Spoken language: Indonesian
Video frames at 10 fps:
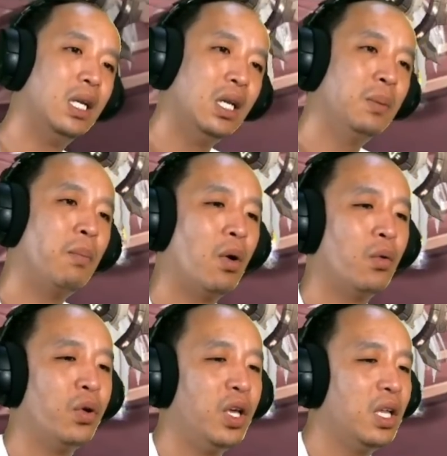lu mau
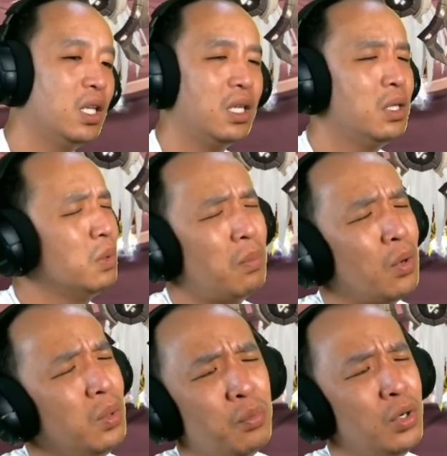heal, lu mau
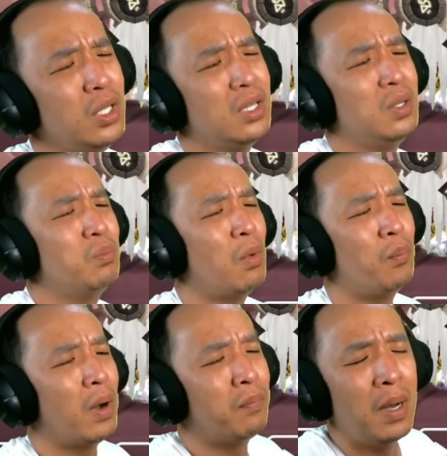imun mau
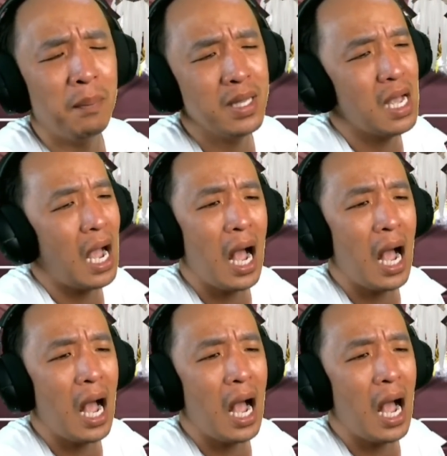bah banyak nggak